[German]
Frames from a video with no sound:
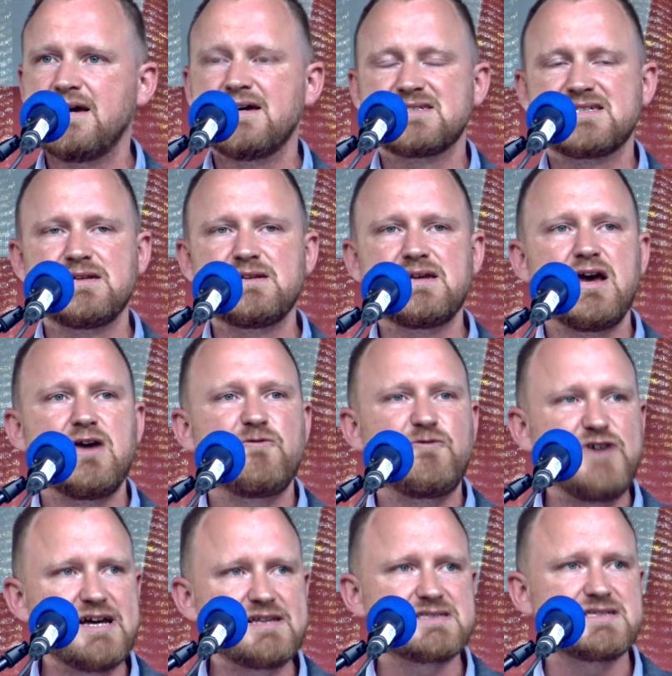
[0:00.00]
sind
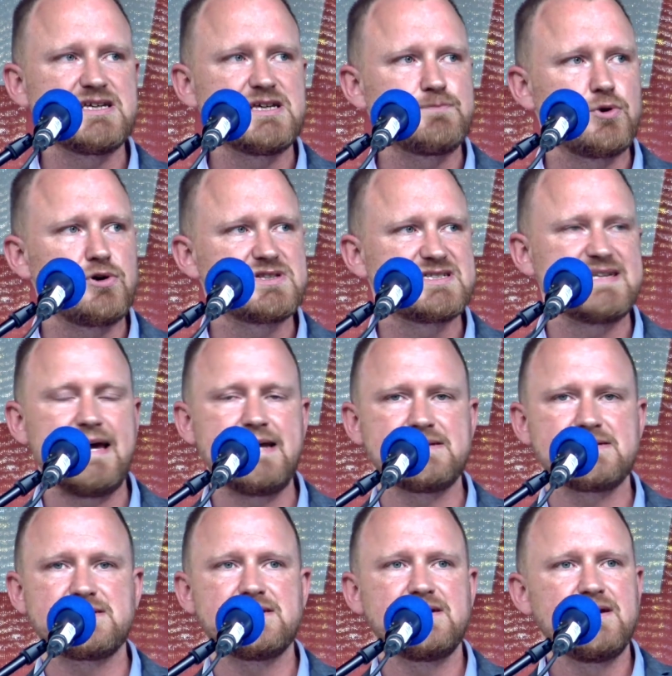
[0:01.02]
40
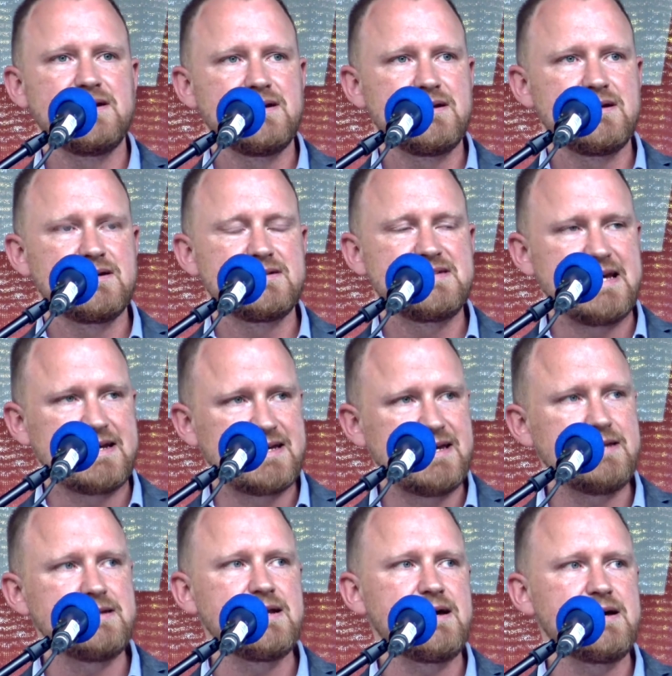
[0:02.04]
Prozent der
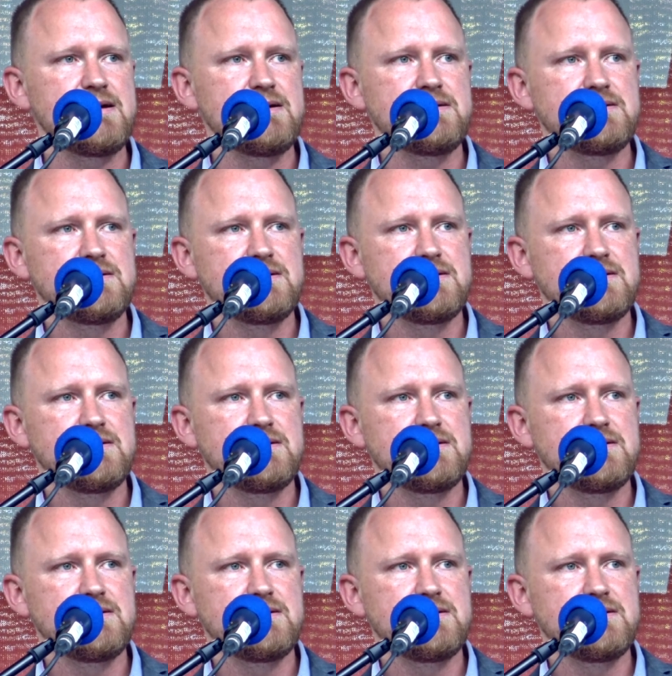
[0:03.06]
Kinder